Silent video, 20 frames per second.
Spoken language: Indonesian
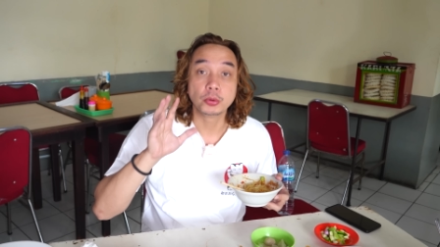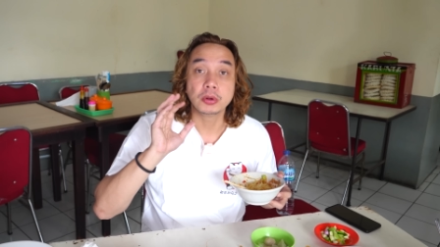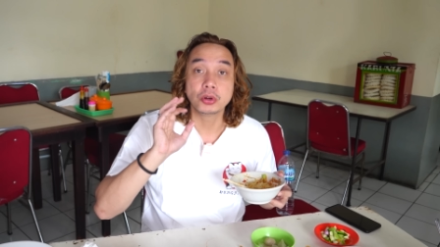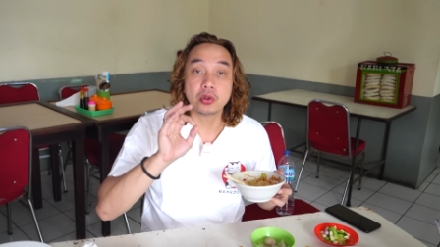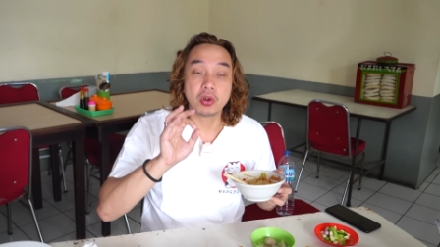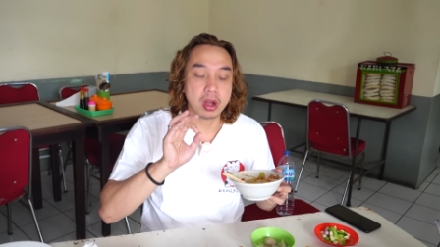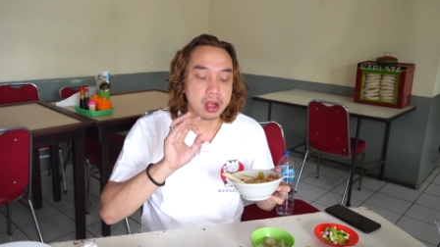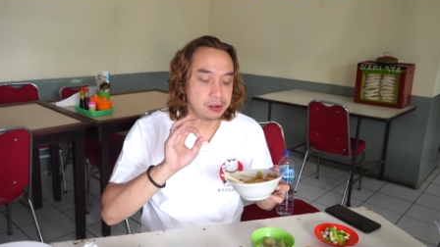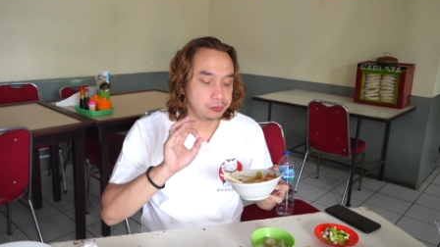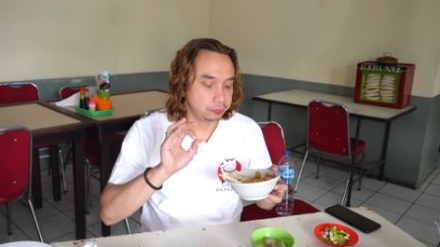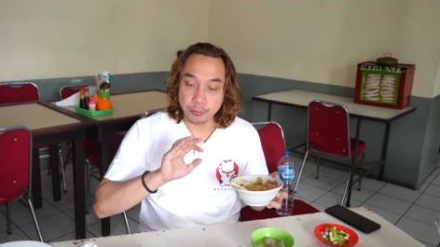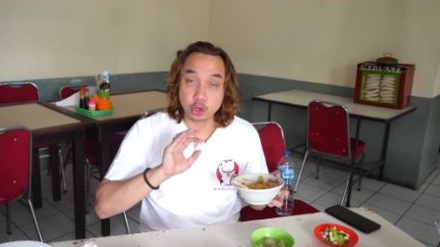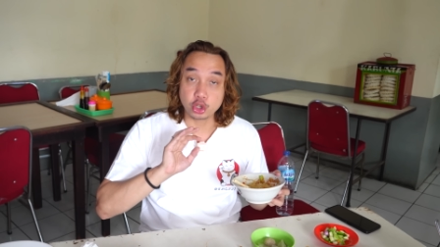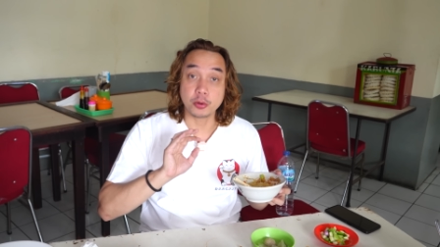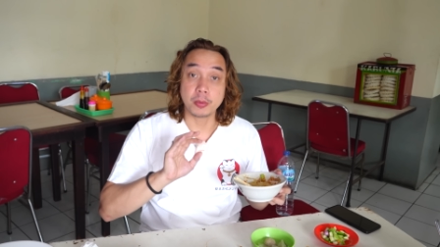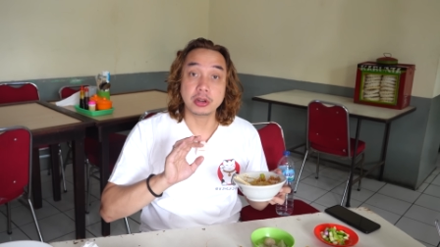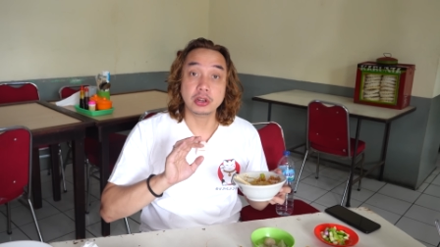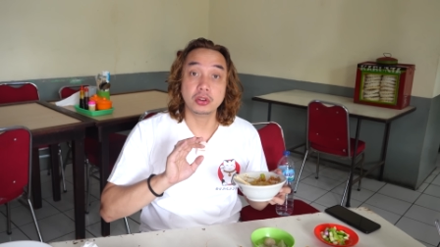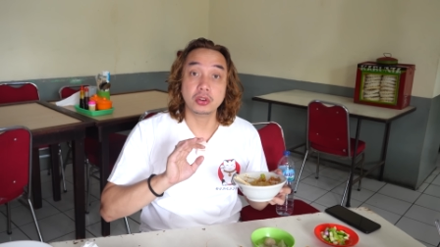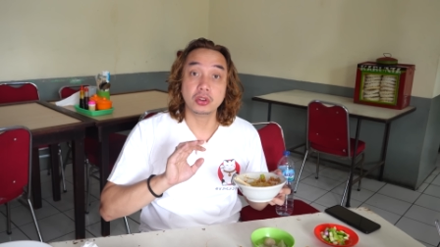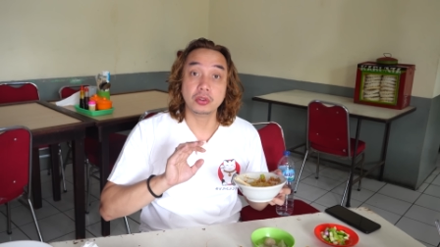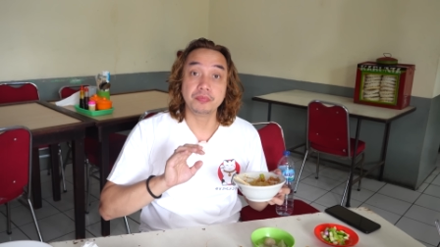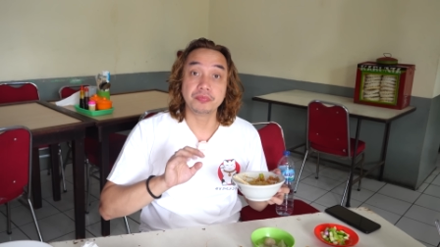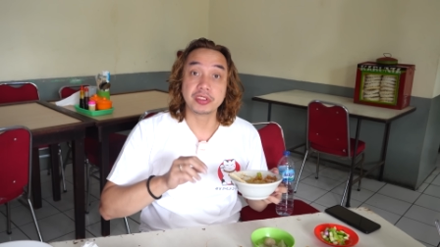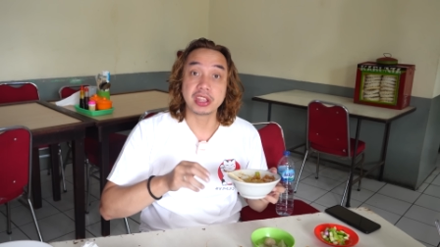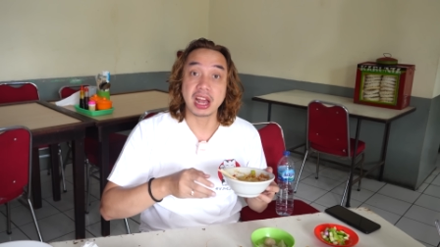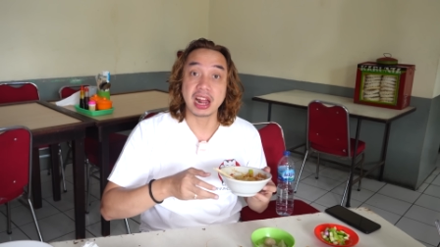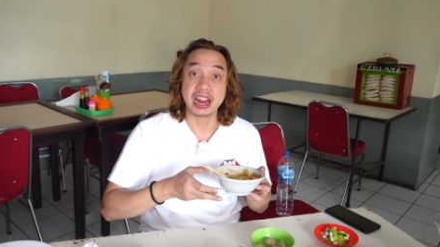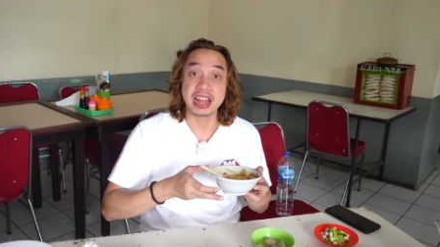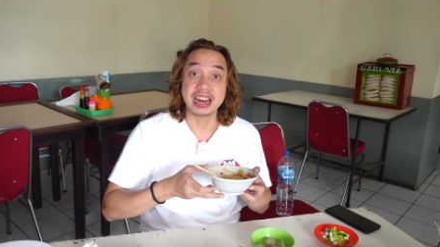Sama gua mau coba dulu
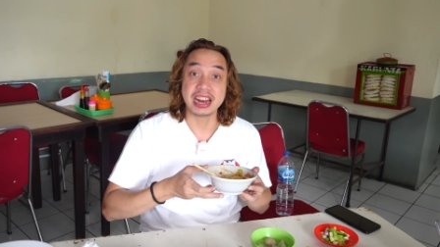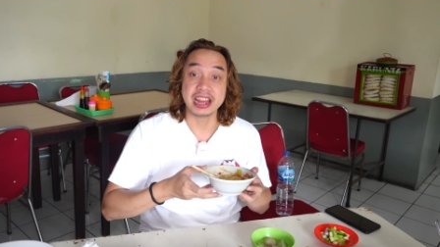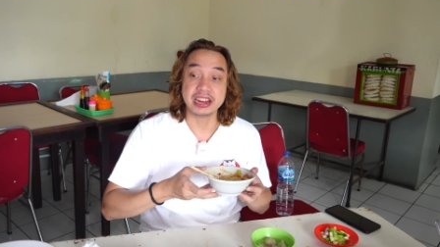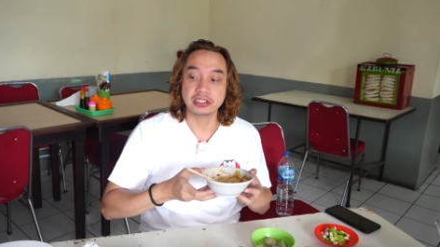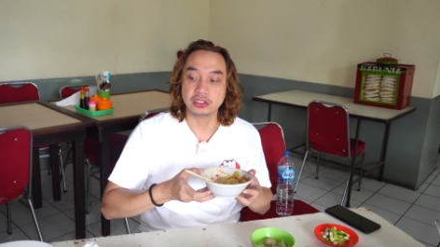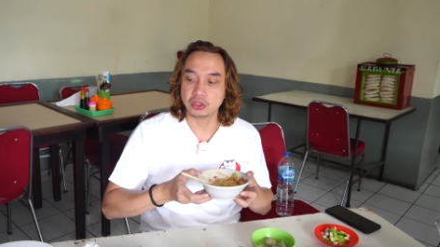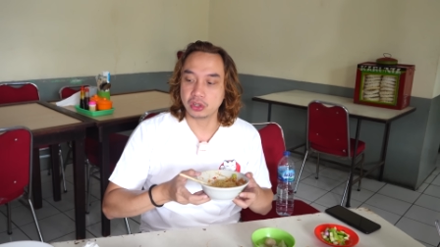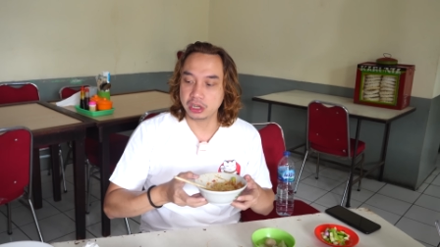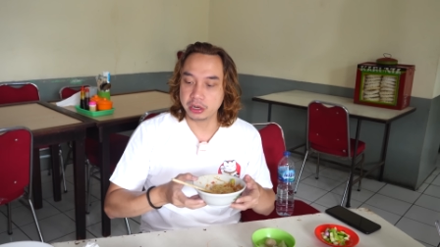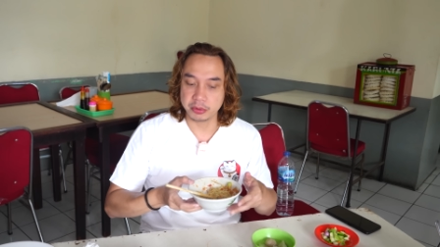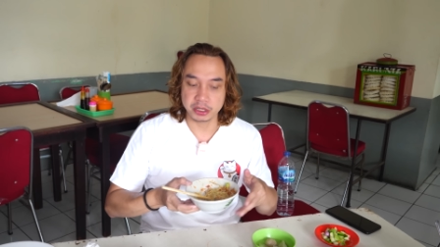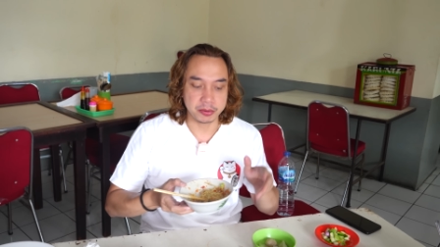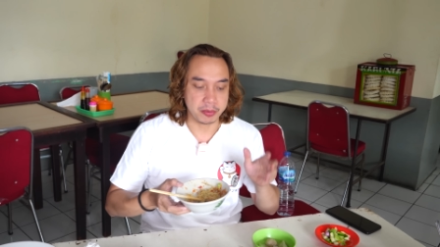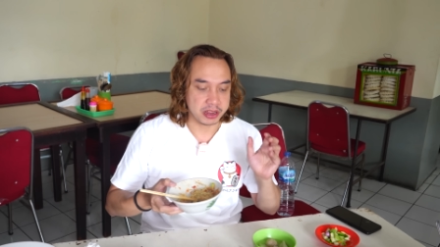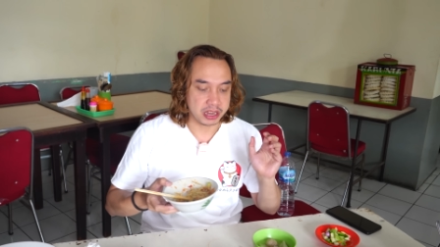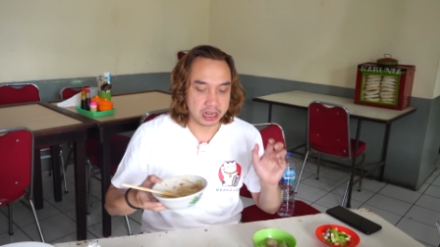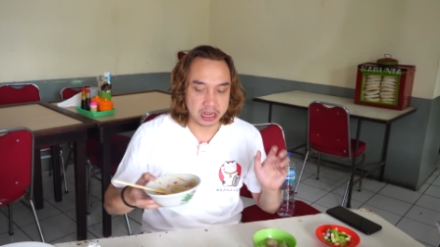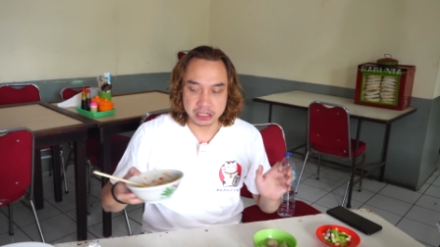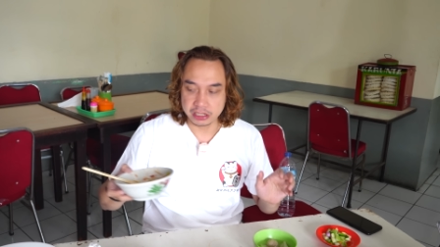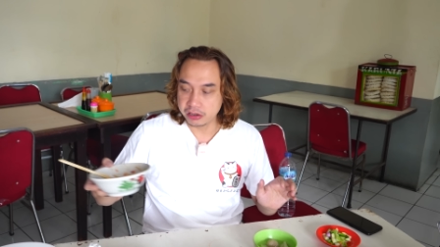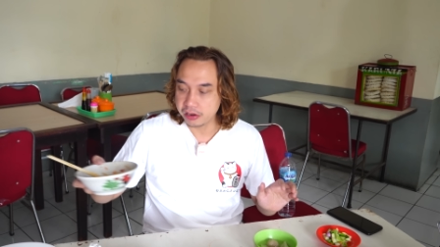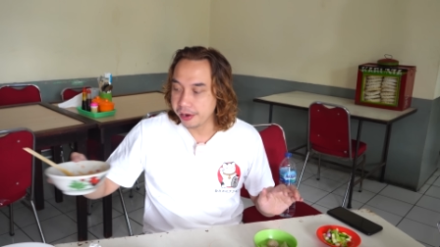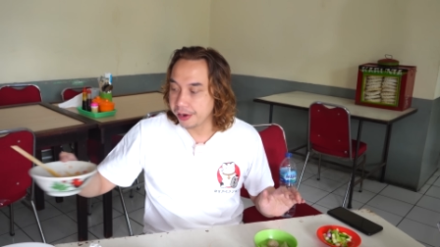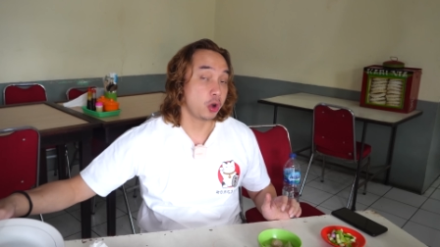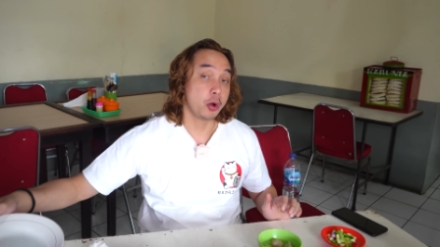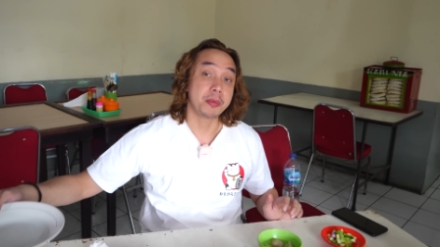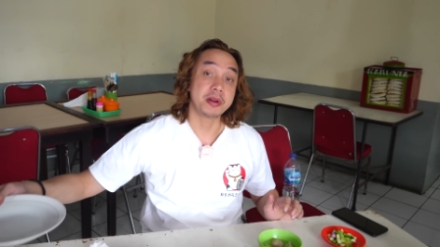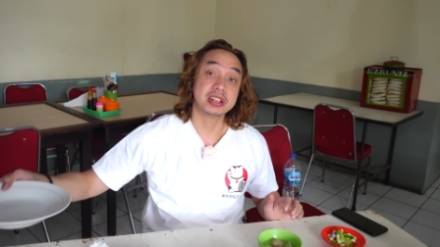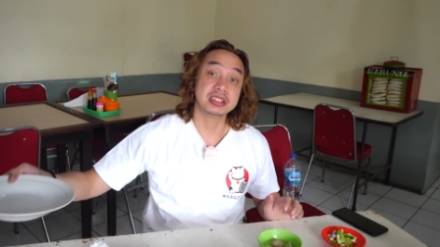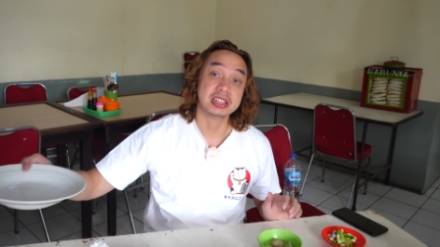yang lain-lain, soalnya masih banyak guys.
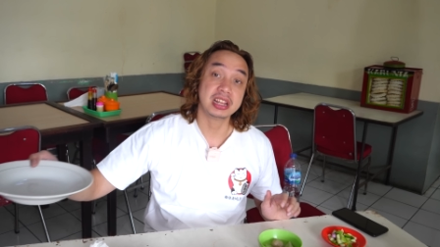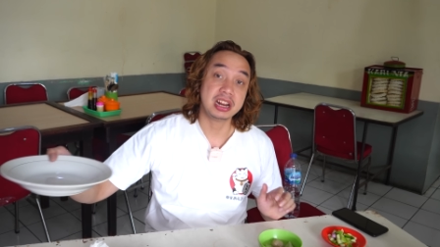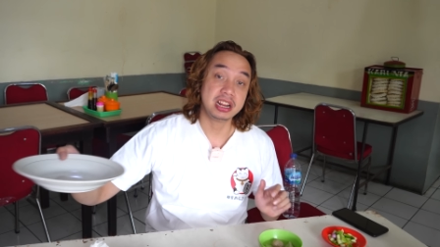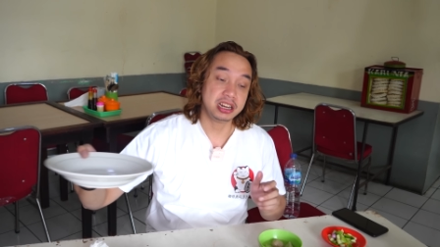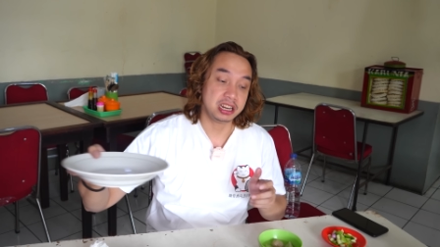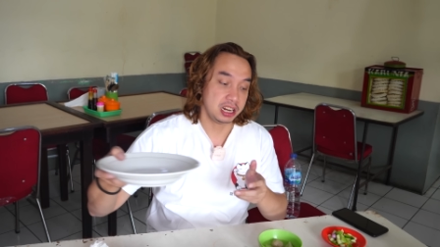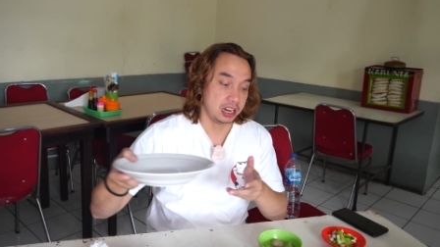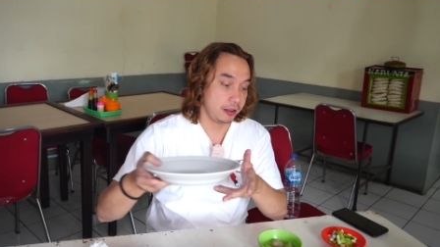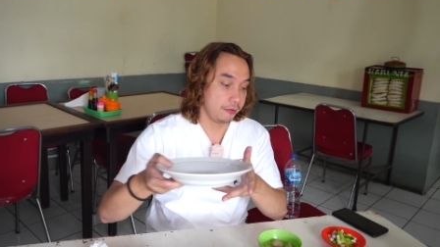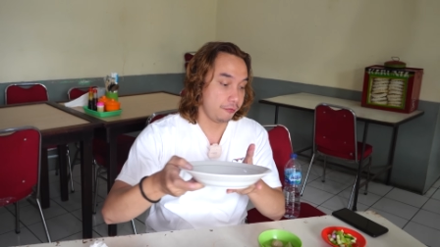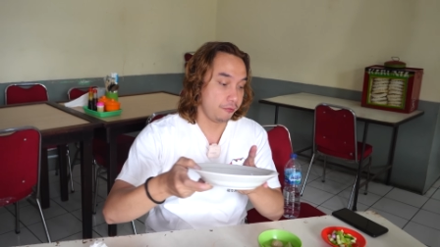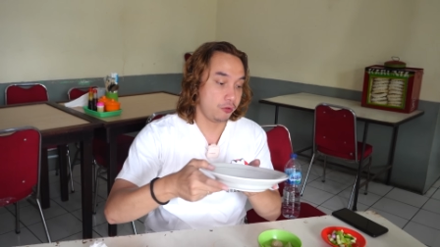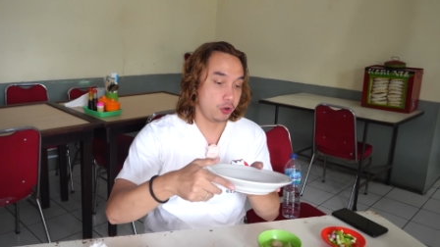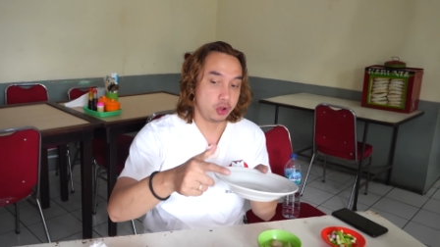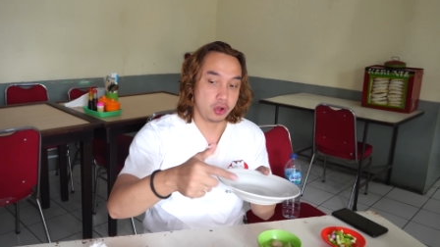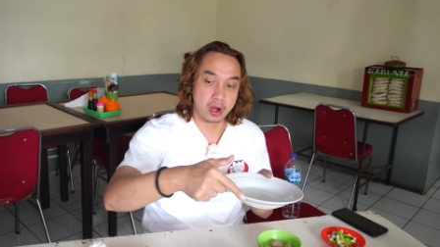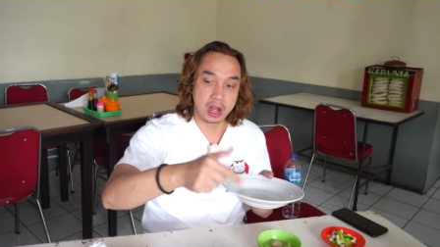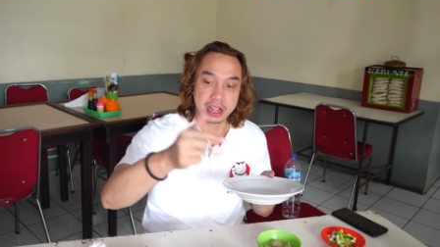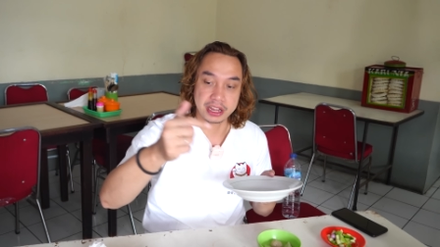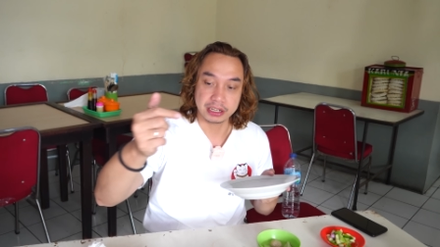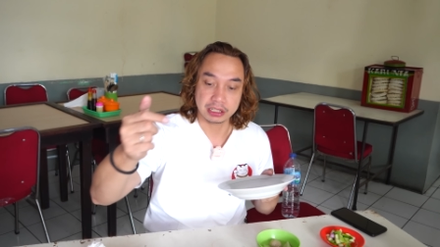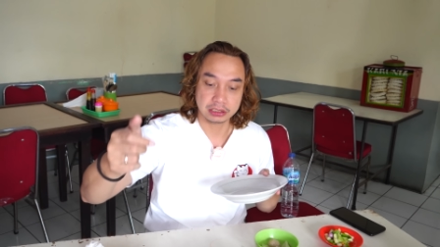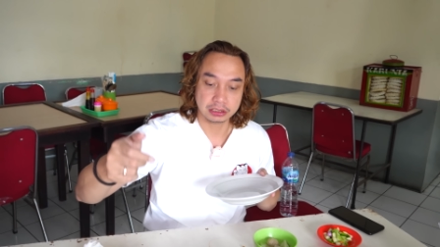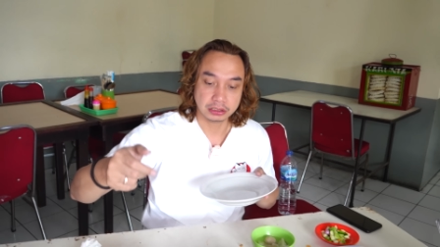Gua penasaran ini, puyong hai.